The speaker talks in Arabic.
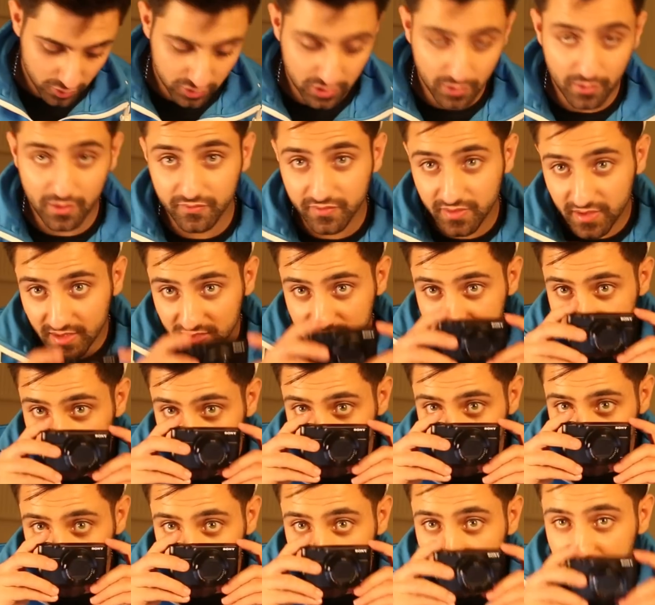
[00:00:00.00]
طبعا فينك
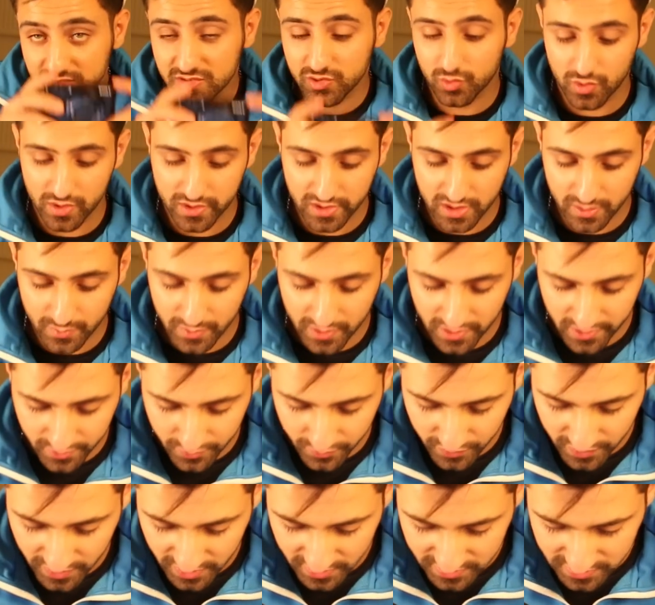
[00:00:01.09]
تصور هيك صور كمان
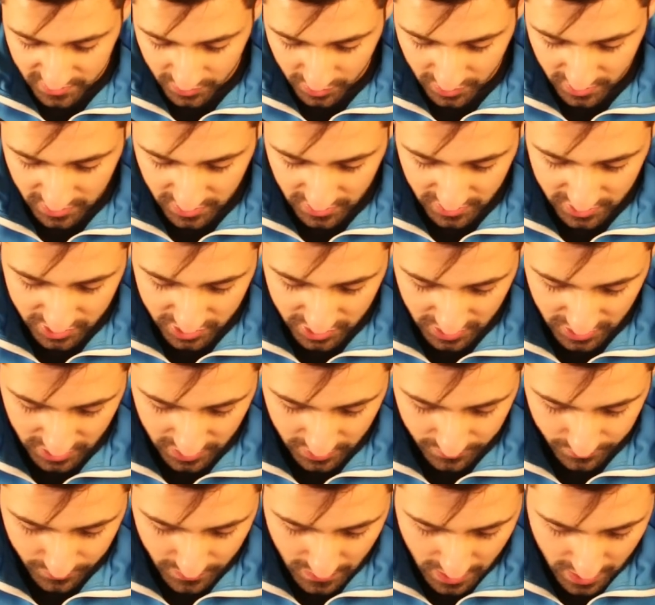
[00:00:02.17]
وفينك تصور كثير
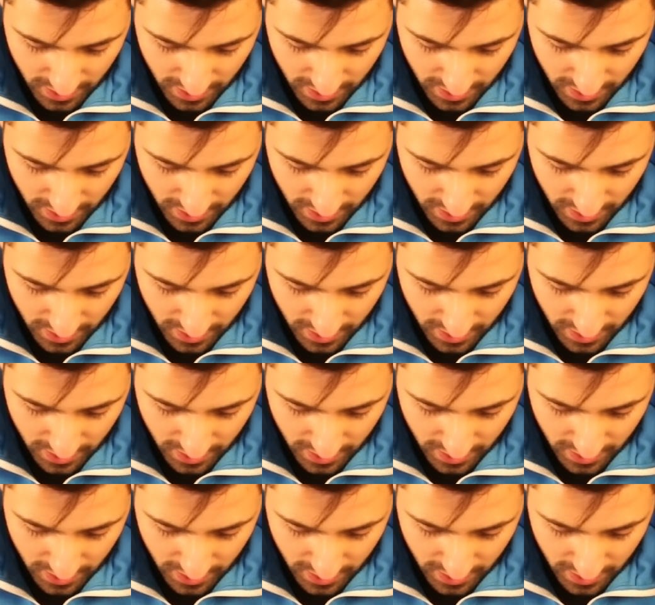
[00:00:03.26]
اشياء